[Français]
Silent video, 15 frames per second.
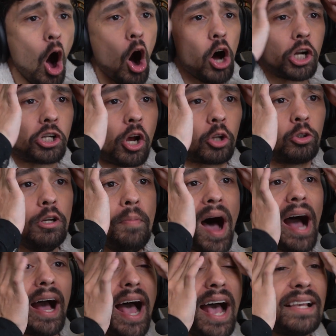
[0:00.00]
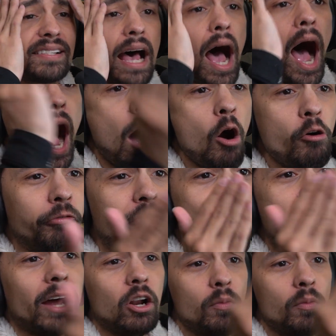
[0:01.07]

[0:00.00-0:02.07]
Aujourd'hui Marez a ouvert